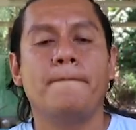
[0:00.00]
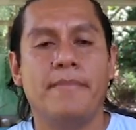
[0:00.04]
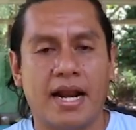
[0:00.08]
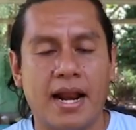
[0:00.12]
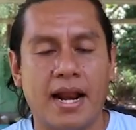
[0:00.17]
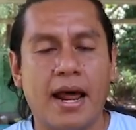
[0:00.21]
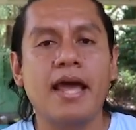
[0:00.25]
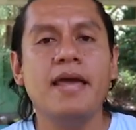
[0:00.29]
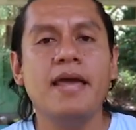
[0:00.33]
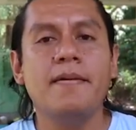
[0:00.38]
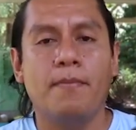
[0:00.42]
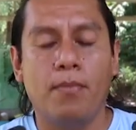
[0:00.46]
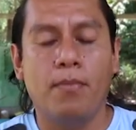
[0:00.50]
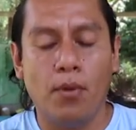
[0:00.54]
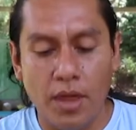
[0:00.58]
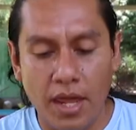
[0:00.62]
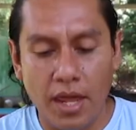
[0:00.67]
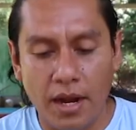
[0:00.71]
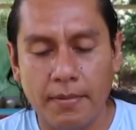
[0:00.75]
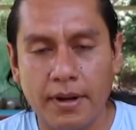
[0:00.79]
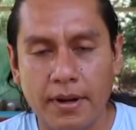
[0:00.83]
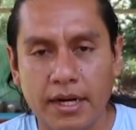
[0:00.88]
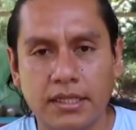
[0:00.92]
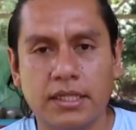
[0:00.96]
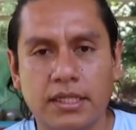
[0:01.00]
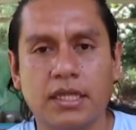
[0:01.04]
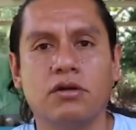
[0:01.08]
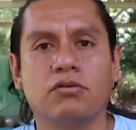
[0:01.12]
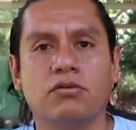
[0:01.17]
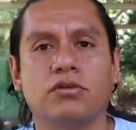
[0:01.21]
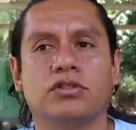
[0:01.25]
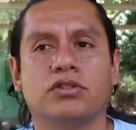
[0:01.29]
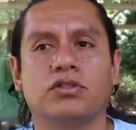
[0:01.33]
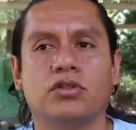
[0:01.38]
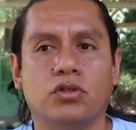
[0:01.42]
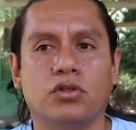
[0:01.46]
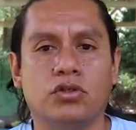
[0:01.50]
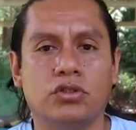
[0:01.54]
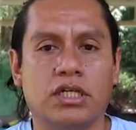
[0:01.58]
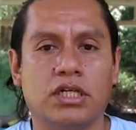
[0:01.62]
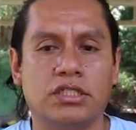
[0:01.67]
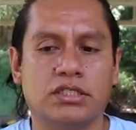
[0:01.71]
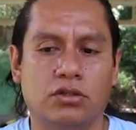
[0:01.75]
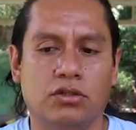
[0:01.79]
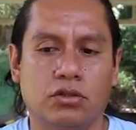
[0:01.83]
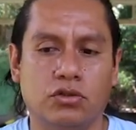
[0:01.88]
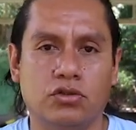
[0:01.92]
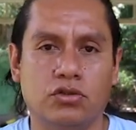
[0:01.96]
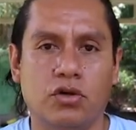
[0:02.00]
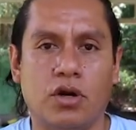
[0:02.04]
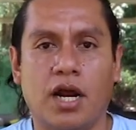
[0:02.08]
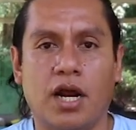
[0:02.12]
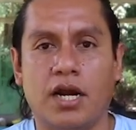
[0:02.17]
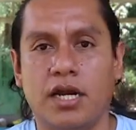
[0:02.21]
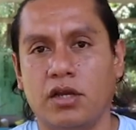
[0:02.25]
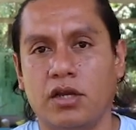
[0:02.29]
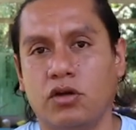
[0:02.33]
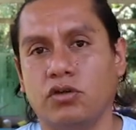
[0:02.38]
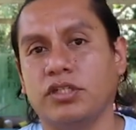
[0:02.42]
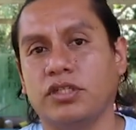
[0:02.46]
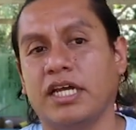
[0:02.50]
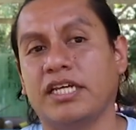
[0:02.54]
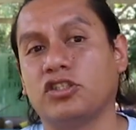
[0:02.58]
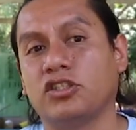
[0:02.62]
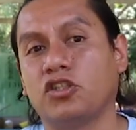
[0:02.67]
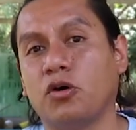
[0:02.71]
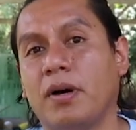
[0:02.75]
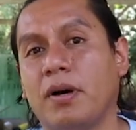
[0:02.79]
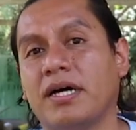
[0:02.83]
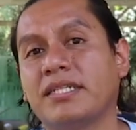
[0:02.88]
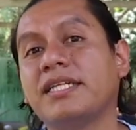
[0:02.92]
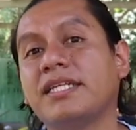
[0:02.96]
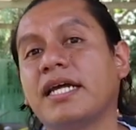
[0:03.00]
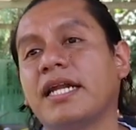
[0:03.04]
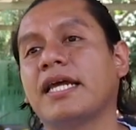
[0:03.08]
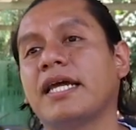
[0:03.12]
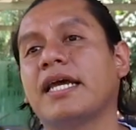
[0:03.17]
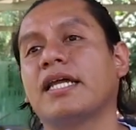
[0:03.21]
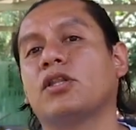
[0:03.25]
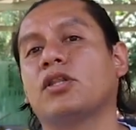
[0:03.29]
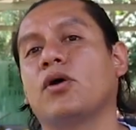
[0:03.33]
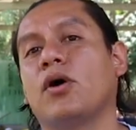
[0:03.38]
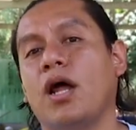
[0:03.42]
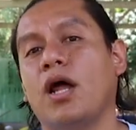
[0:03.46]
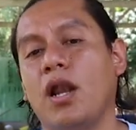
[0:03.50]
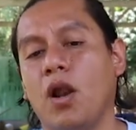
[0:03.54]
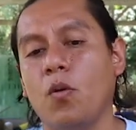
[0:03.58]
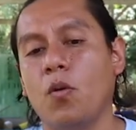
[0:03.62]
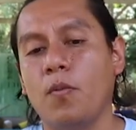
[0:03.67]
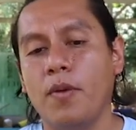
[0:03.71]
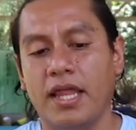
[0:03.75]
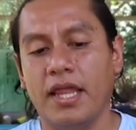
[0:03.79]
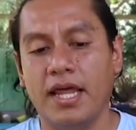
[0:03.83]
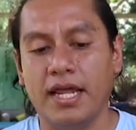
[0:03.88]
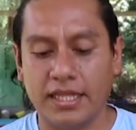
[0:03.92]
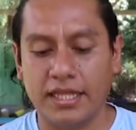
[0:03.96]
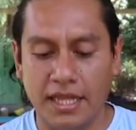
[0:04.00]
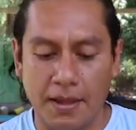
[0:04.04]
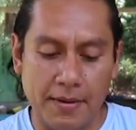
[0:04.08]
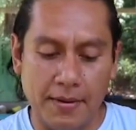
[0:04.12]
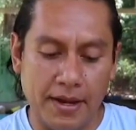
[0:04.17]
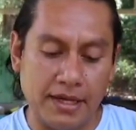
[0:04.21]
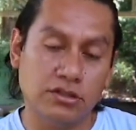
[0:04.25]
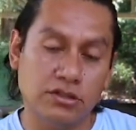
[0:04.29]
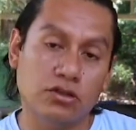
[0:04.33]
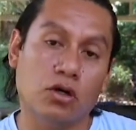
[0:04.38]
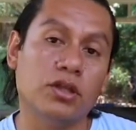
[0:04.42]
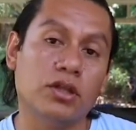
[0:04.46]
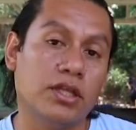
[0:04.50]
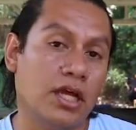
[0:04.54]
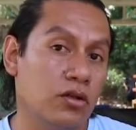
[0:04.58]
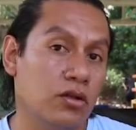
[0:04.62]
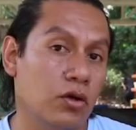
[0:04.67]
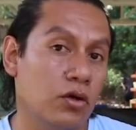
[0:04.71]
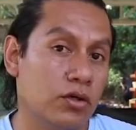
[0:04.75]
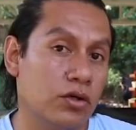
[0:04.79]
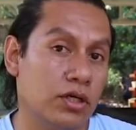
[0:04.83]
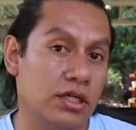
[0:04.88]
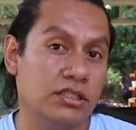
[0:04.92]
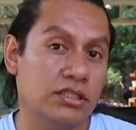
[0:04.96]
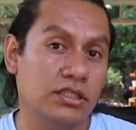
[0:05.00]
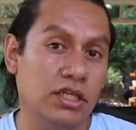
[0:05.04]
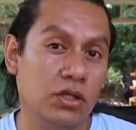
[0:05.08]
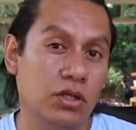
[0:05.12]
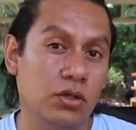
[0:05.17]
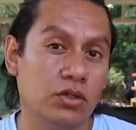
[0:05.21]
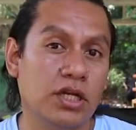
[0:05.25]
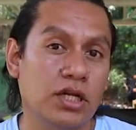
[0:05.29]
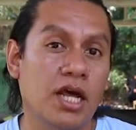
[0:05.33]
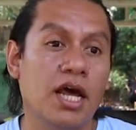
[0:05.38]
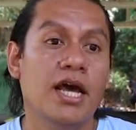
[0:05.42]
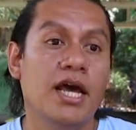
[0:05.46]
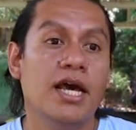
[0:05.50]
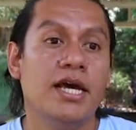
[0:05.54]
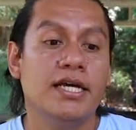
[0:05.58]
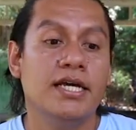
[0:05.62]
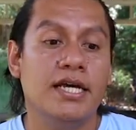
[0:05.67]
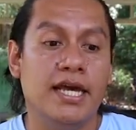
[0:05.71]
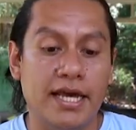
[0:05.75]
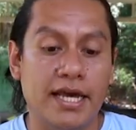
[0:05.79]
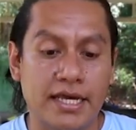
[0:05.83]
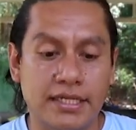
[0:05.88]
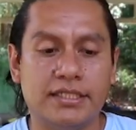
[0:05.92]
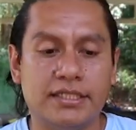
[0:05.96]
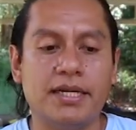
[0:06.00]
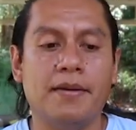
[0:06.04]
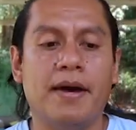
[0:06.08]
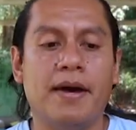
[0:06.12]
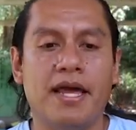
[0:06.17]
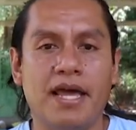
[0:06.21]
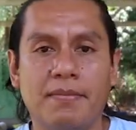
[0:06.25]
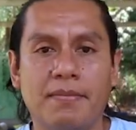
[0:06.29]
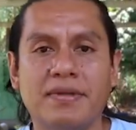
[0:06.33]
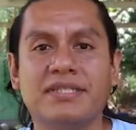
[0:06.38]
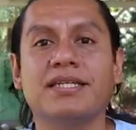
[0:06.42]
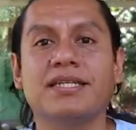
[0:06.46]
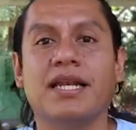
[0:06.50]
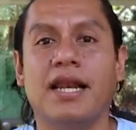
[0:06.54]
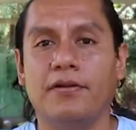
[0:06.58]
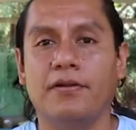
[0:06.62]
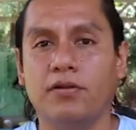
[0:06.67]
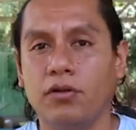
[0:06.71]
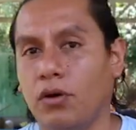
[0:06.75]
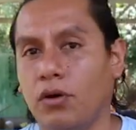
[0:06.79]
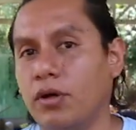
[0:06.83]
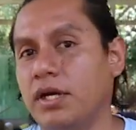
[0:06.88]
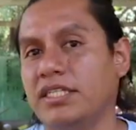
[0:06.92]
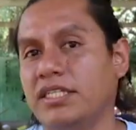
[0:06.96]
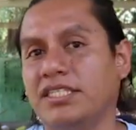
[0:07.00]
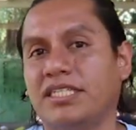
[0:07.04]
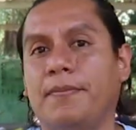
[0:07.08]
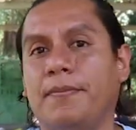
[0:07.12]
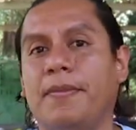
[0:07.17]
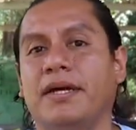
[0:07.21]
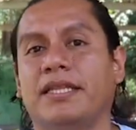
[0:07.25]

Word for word: para ahí poder vertir nuestros residuos orgánicos. Esto va a hacer que toda la humedad que van soltando los residuos eh, se vaya mezclando con esta